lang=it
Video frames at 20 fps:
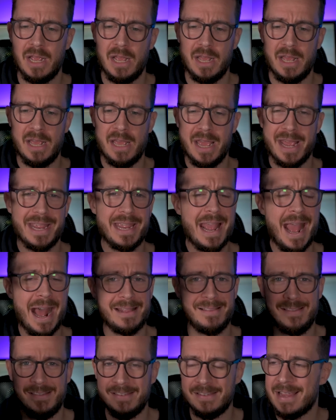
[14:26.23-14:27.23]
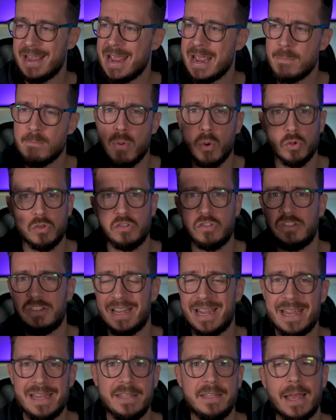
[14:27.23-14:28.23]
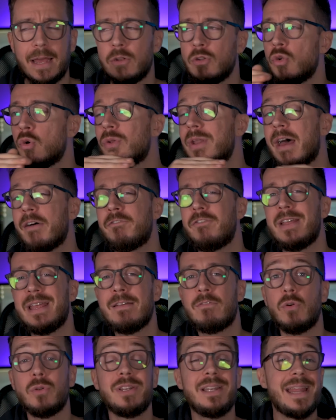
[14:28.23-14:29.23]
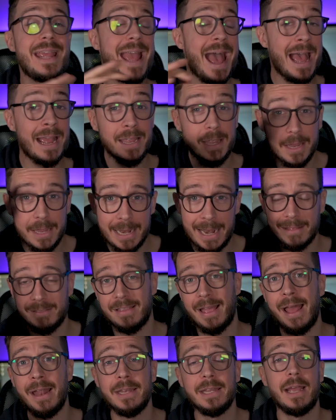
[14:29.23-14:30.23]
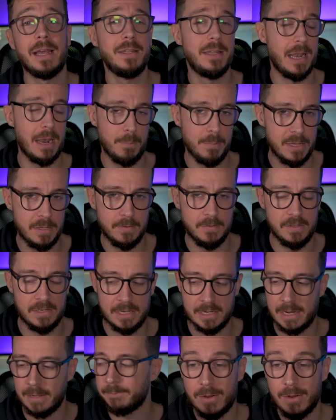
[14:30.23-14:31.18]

eh, gazebo, sedia, non avevo neanche la tanica della benzina.